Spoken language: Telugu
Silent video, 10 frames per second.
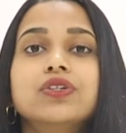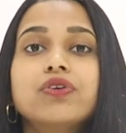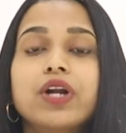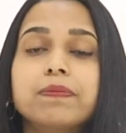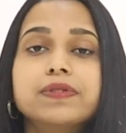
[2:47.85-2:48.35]

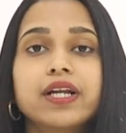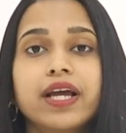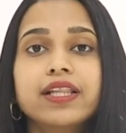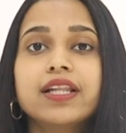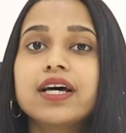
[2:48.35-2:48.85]
సో రప్చర్
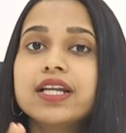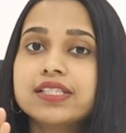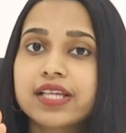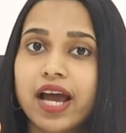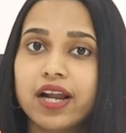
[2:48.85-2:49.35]
అయిందా అని
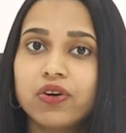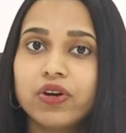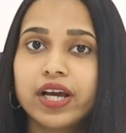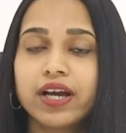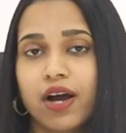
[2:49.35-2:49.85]

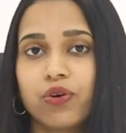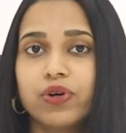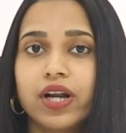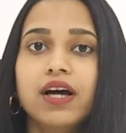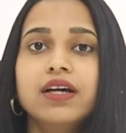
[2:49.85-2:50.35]
స్కాన్లోనే
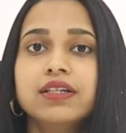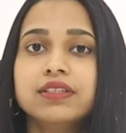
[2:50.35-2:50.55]
కాకుండా